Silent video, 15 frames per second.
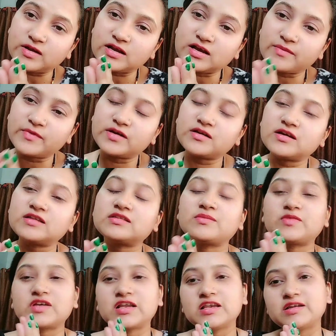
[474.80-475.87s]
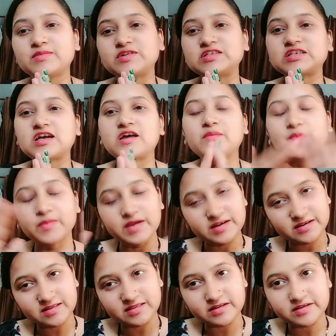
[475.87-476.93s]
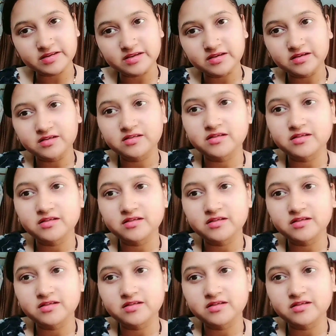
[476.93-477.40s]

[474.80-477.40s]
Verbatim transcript: करें कमेंट करें तब तक नमस्कार बाय टेल दिन टेल